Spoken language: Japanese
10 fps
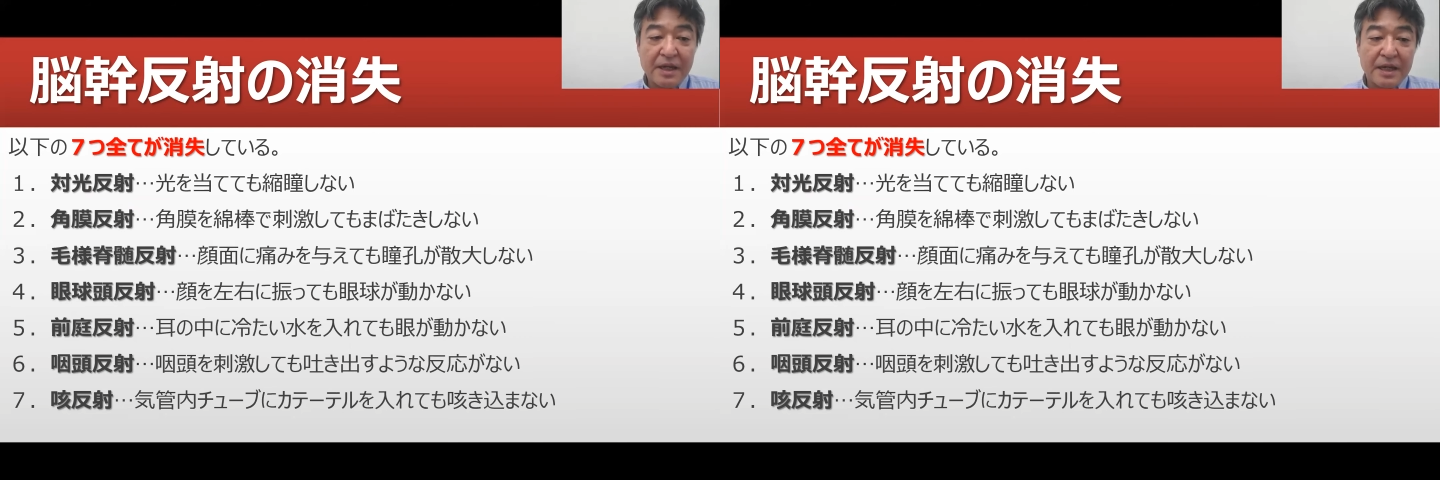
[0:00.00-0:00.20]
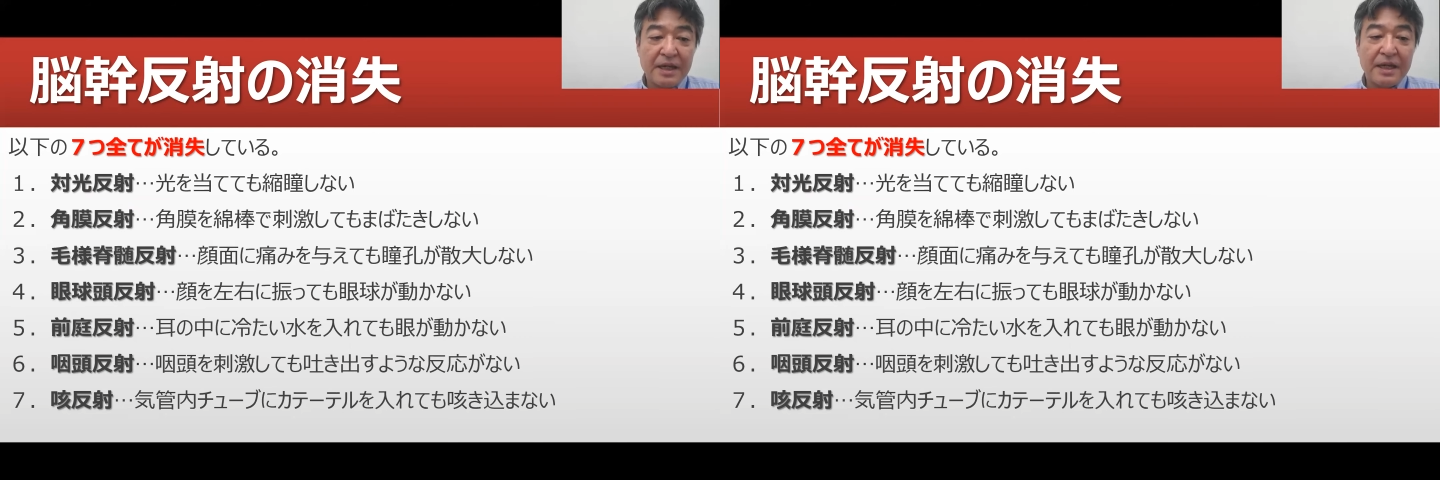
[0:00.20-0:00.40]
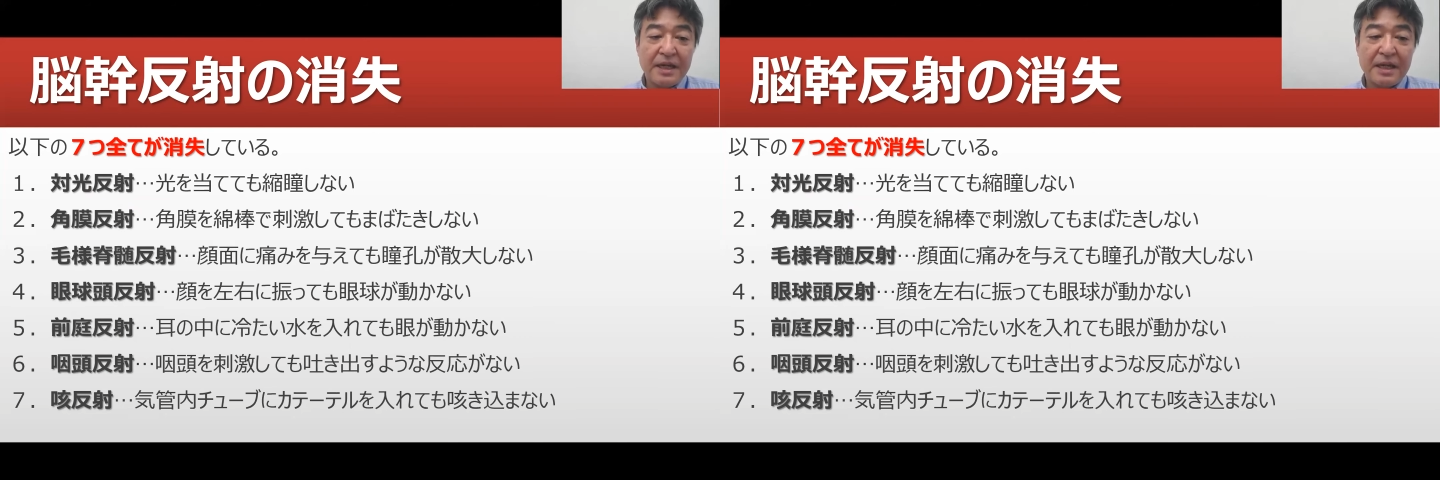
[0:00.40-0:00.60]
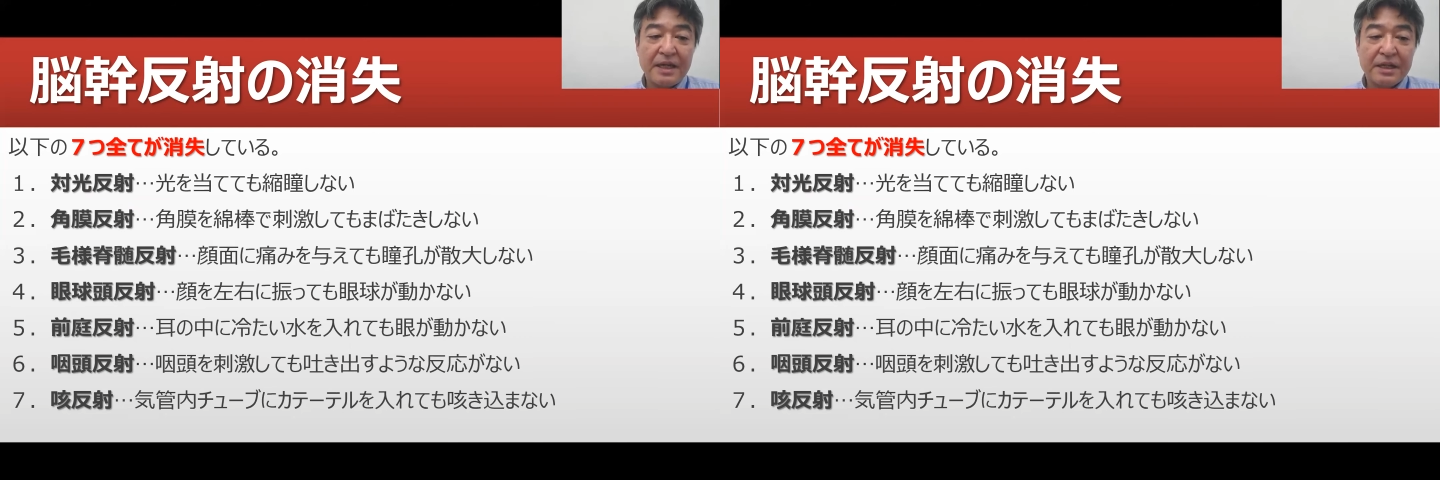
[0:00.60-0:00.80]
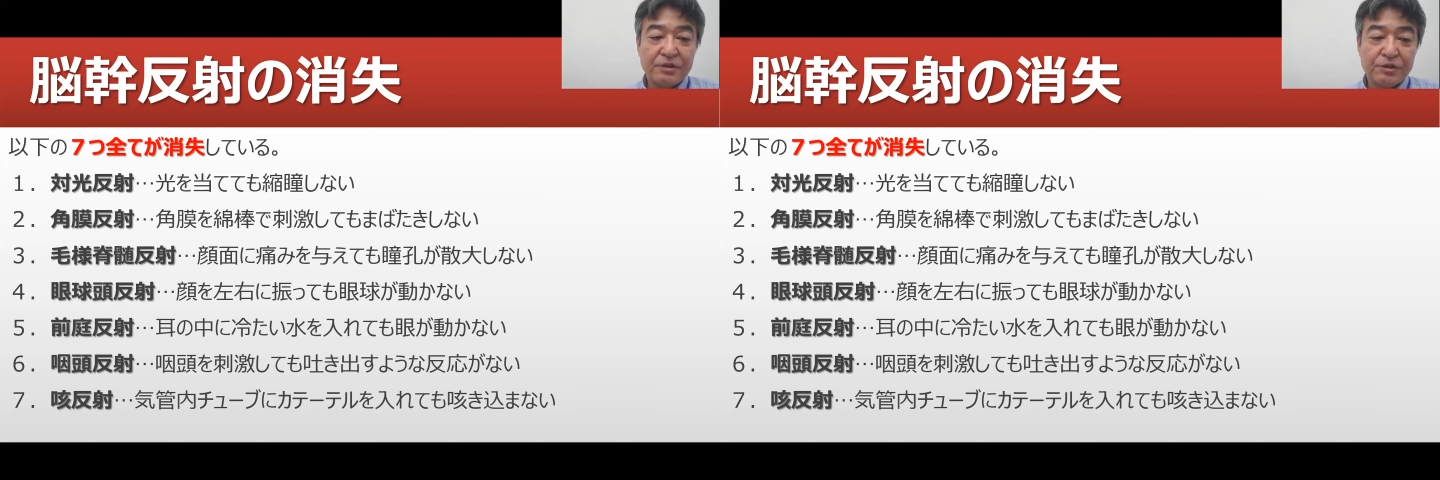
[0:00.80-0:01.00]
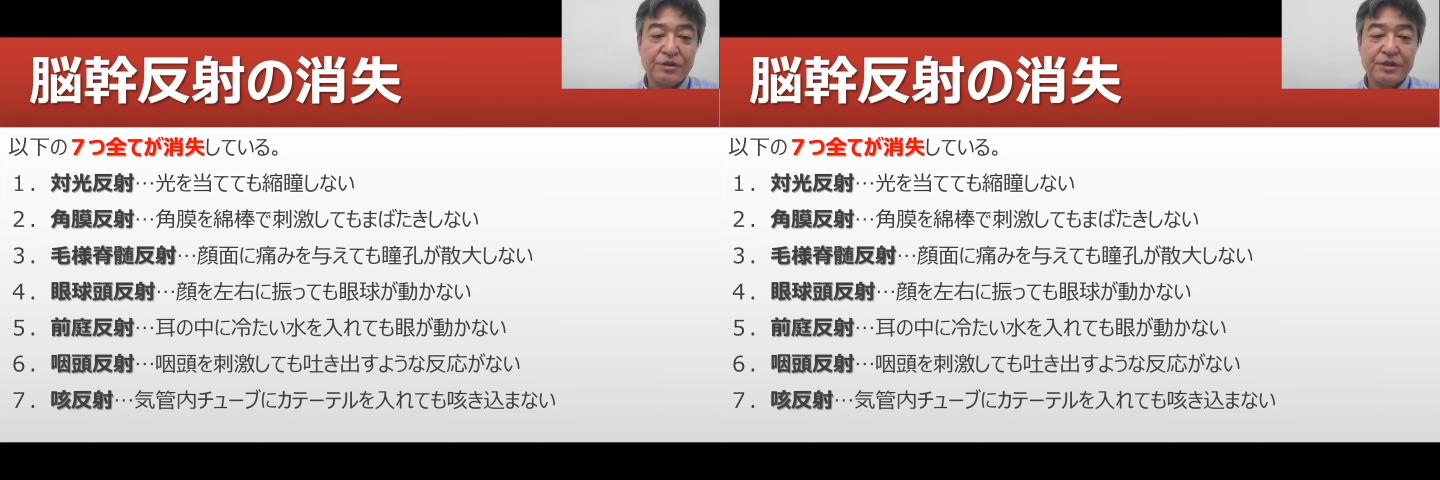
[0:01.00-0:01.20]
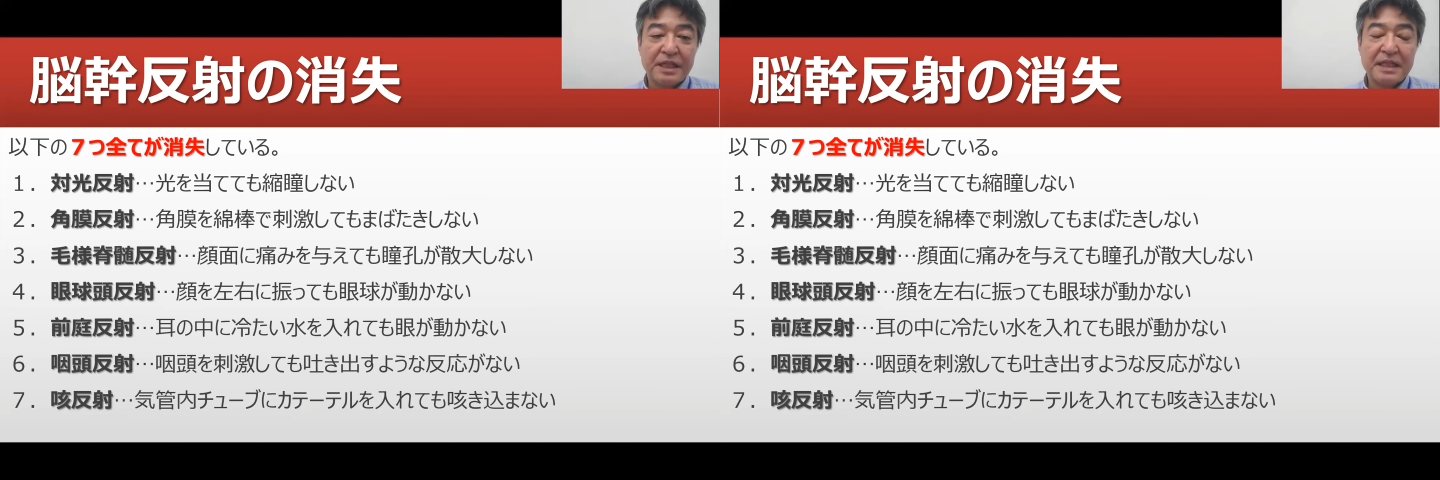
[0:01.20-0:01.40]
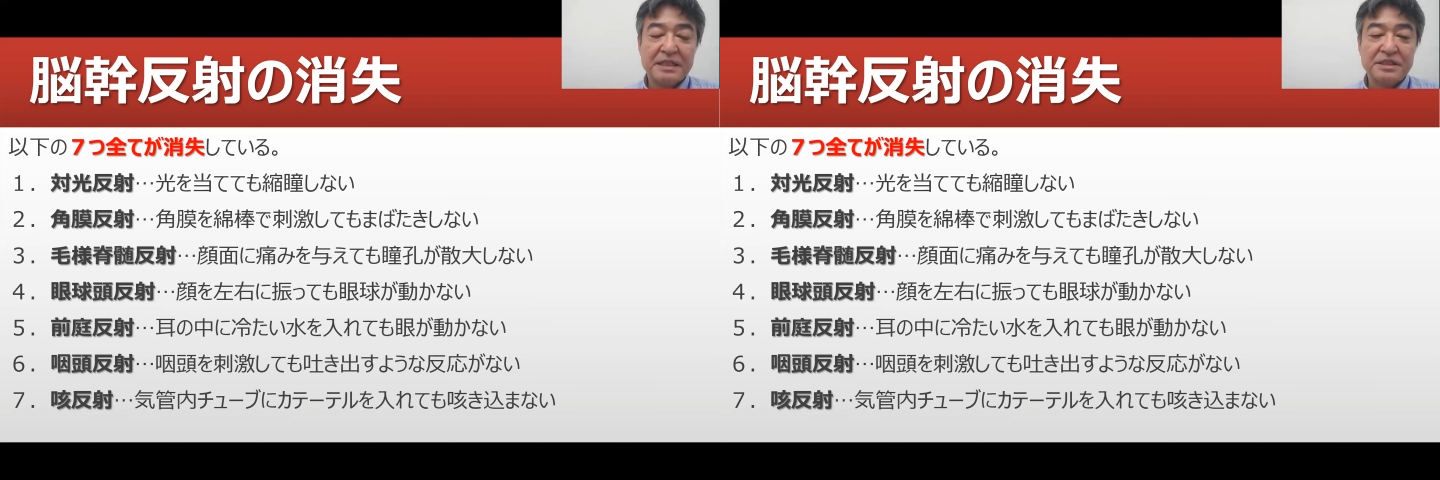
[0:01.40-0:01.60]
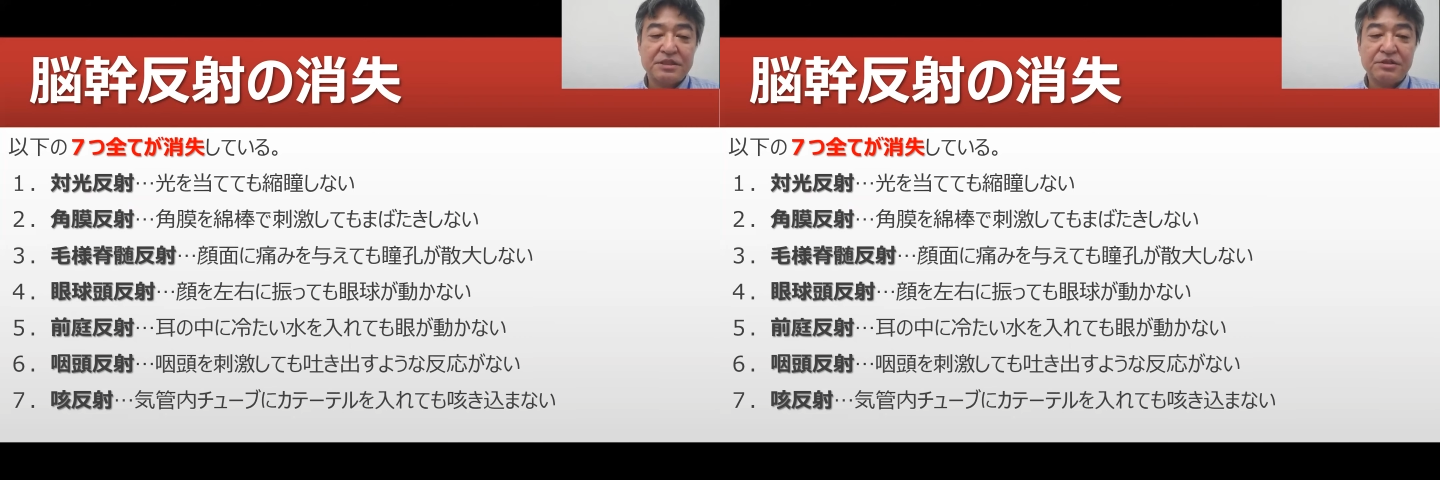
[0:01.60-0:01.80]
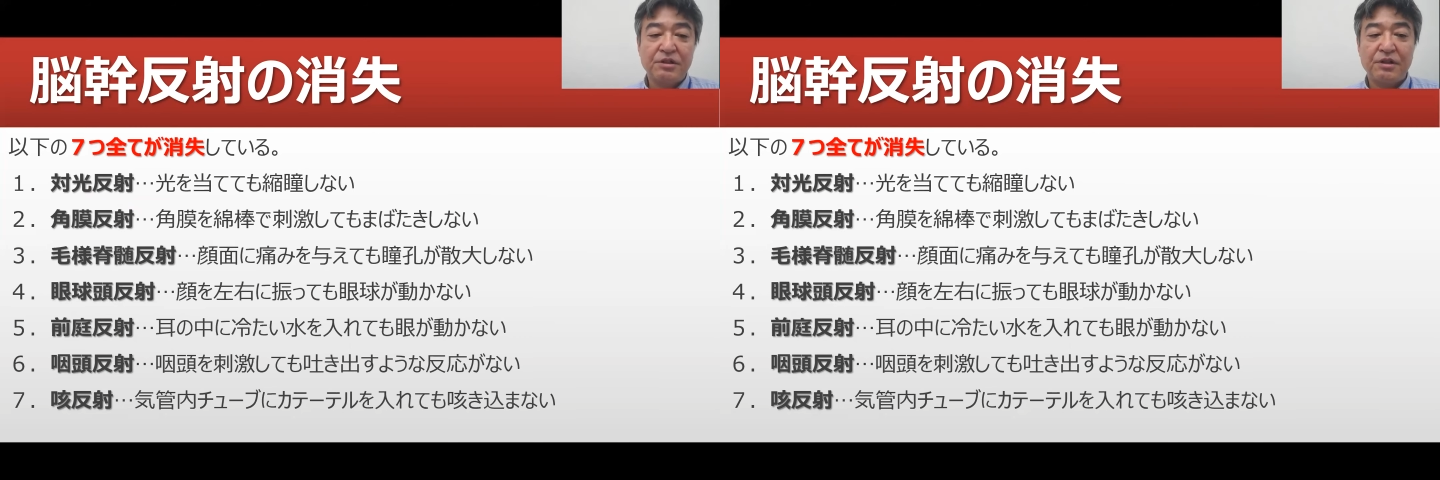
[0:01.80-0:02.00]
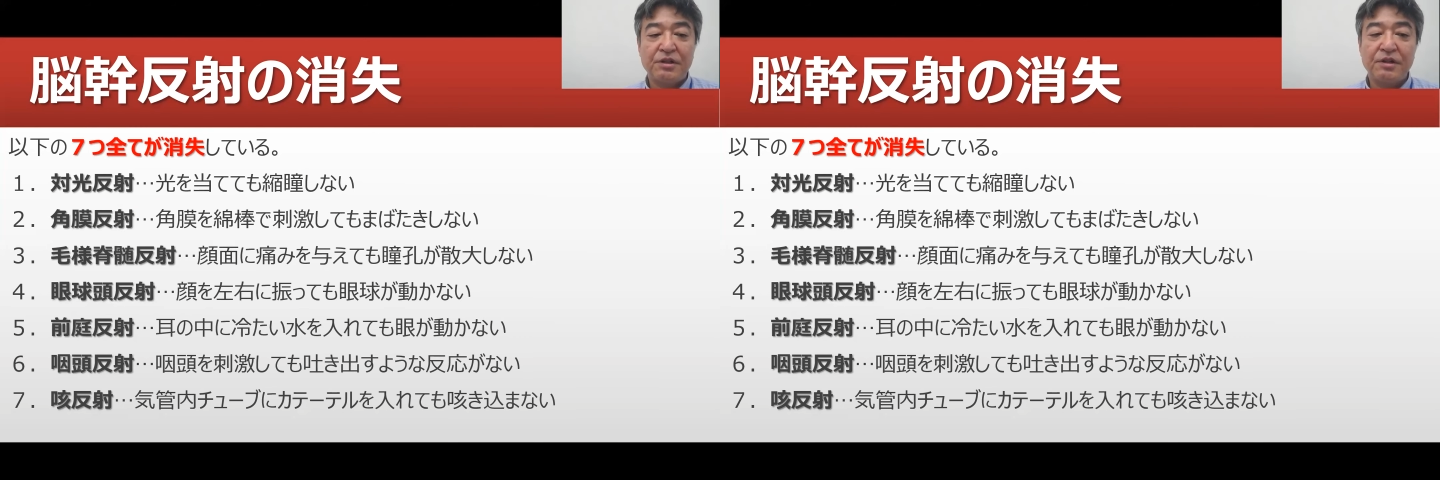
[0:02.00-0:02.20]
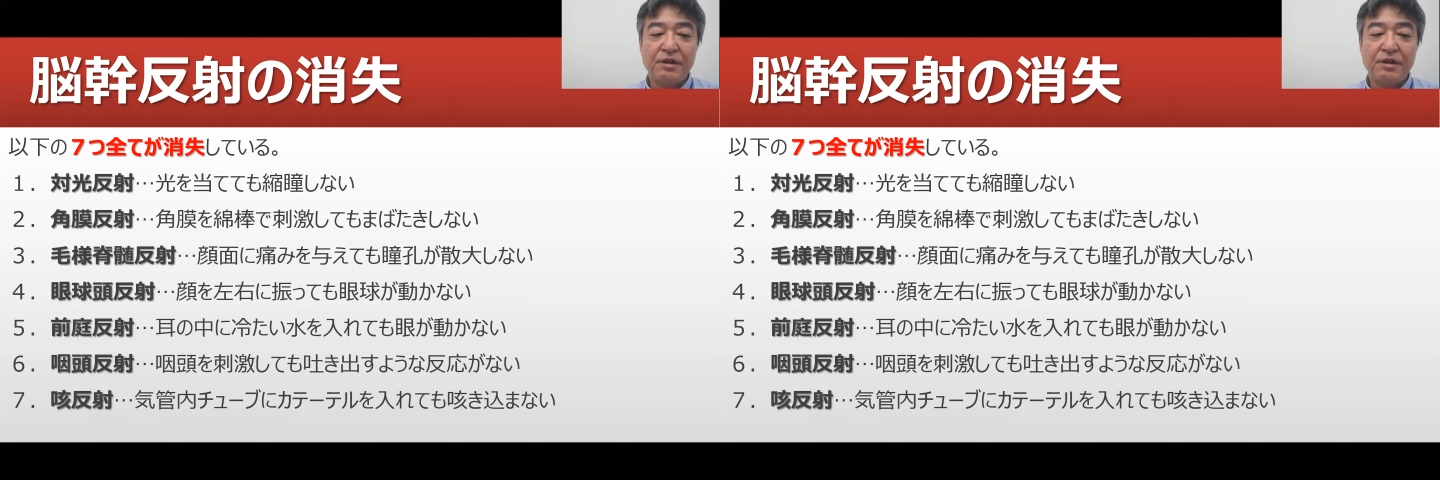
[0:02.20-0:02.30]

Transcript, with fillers: えー、この7つの